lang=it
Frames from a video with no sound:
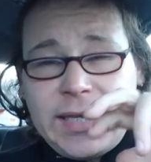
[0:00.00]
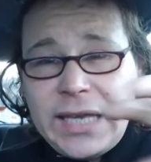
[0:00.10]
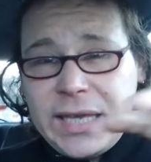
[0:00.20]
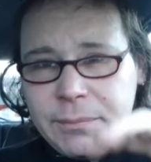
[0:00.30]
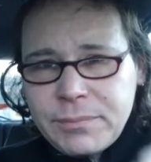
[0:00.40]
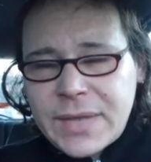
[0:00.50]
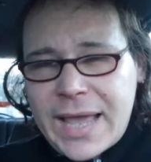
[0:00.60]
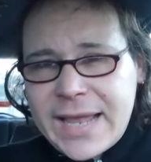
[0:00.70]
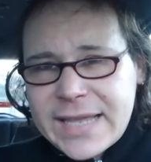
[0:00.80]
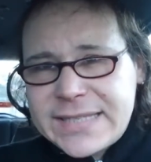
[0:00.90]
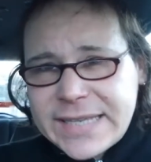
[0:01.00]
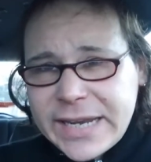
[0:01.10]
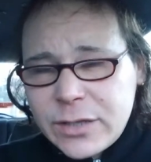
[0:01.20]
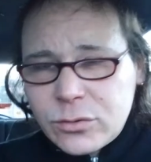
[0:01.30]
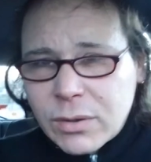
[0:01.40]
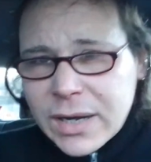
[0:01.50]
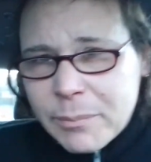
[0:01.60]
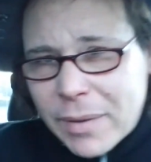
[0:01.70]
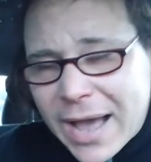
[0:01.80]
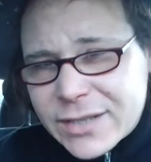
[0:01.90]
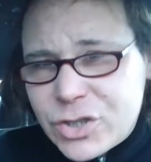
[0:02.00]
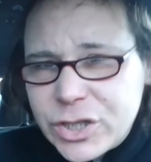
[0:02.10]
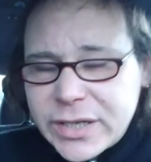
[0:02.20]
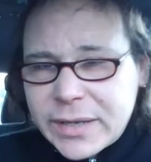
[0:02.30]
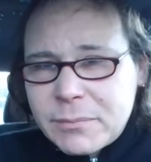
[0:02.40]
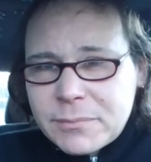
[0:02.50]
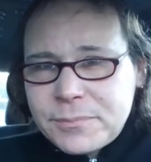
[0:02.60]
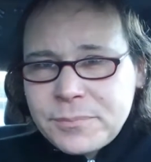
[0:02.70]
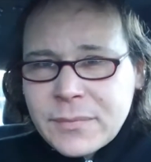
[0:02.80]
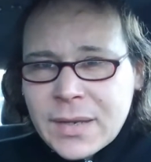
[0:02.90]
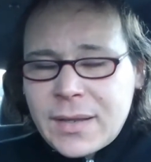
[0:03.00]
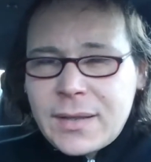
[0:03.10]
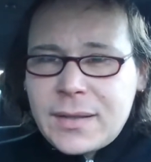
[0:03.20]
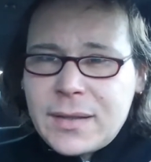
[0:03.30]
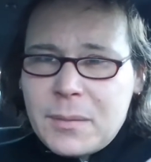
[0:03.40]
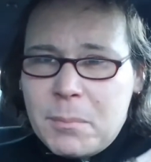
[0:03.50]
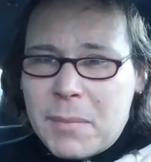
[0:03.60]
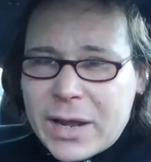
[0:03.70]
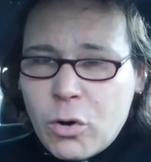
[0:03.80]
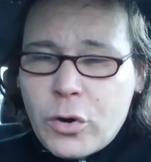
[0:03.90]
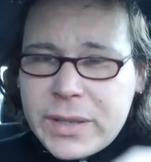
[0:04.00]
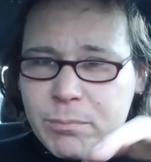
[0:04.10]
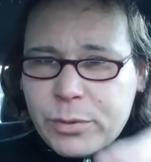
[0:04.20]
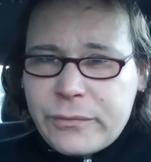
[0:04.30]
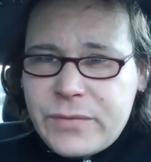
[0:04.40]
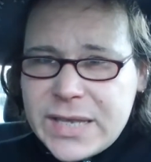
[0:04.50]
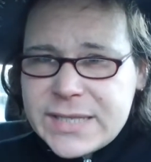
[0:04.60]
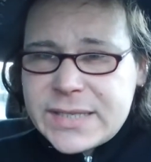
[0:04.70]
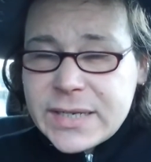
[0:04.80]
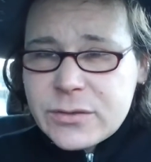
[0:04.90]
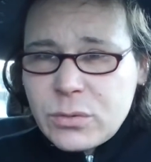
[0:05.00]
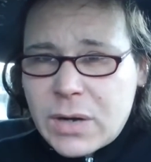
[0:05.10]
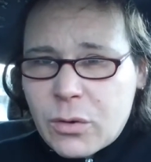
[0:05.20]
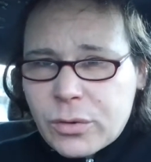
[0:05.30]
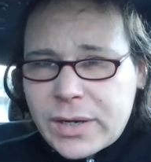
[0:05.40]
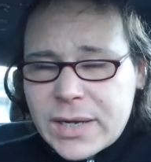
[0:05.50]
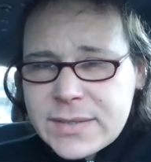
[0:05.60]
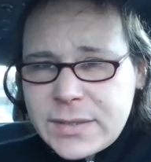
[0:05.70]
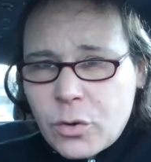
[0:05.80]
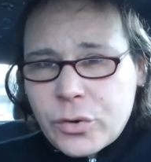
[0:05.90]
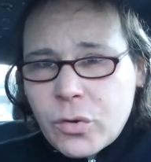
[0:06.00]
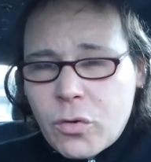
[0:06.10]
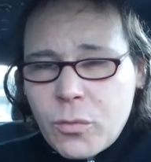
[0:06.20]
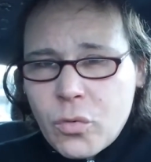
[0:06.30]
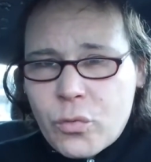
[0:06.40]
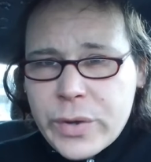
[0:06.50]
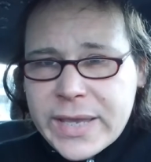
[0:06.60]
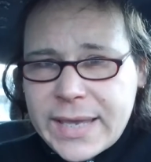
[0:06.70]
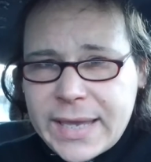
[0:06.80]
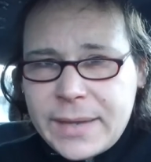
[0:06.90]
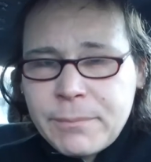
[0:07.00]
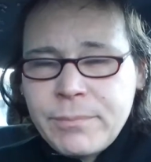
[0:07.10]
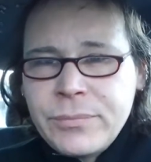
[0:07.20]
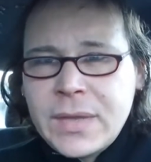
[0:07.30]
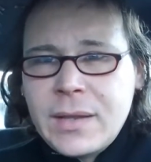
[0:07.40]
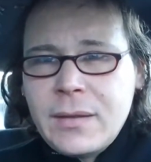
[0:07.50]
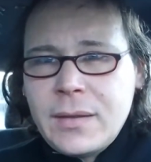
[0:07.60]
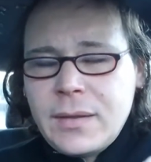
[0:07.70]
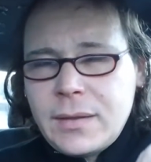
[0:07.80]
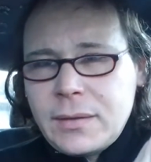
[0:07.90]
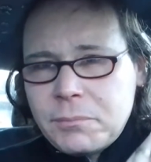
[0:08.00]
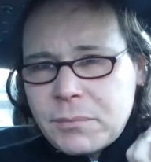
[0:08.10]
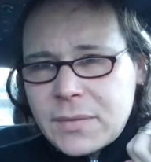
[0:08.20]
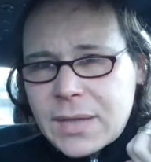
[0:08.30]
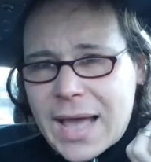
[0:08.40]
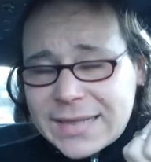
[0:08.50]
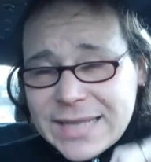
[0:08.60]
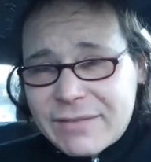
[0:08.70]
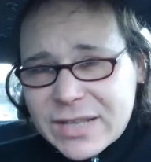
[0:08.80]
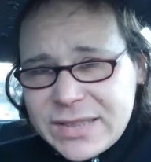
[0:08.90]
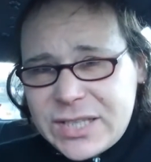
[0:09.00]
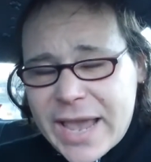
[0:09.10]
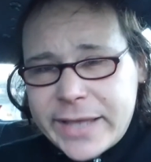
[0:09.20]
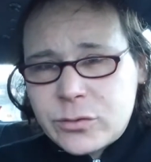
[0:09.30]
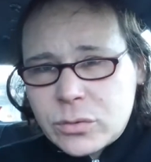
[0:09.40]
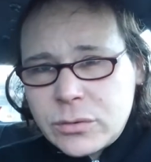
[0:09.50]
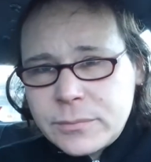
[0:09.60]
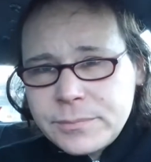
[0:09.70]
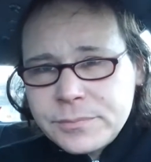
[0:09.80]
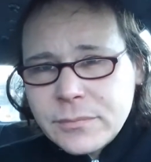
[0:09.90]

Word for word: Chi era iscritto alle pagine malori improvvisi, nessuna correlazione o comunque che andava dietro